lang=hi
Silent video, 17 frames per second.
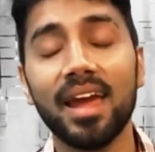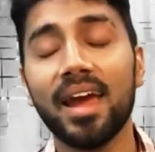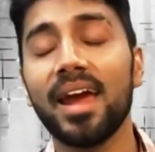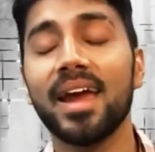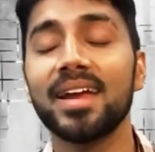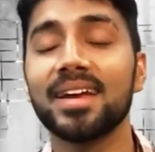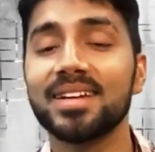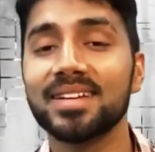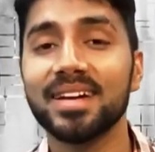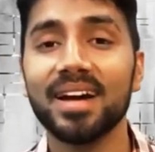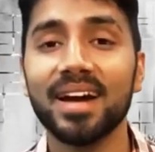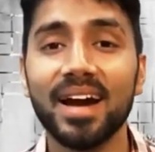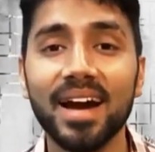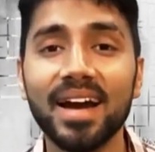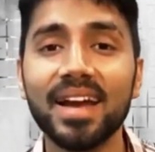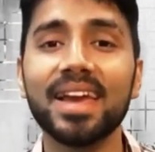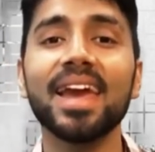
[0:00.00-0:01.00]
एंड
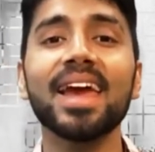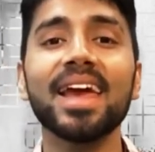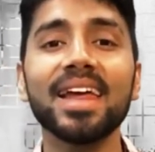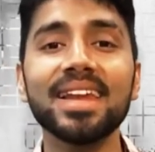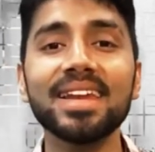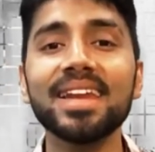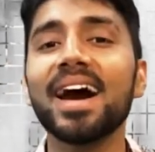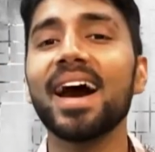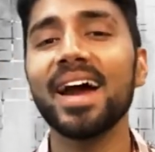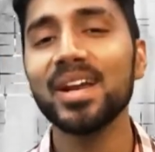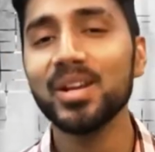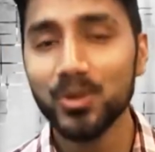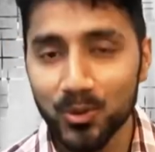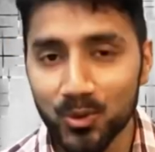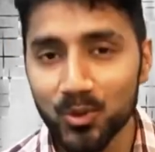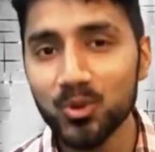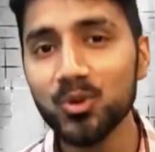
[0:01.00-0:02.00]
अगेन आई
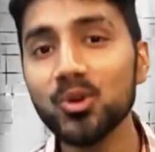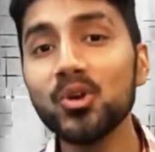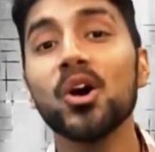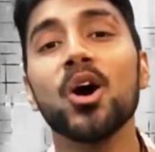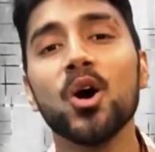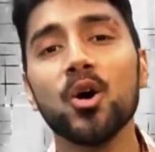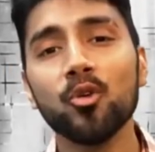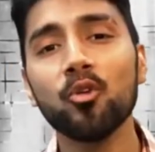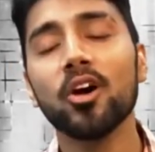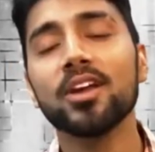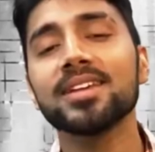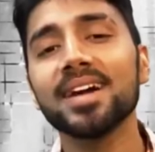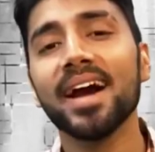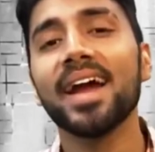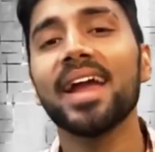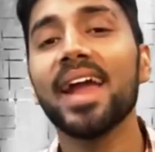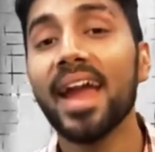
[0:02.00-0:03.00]
डू वॉट
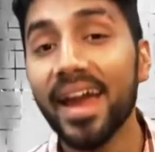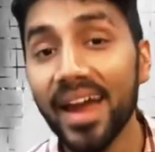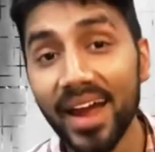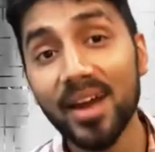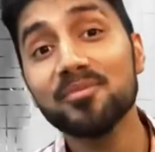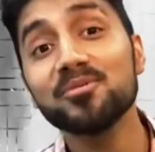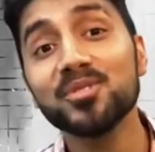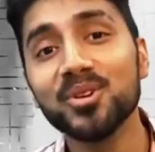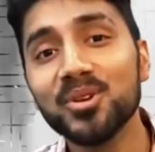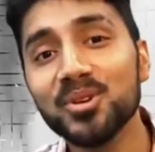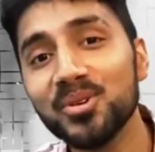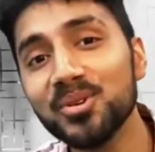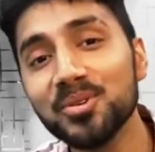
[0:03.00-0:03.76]
आई हैव टू डू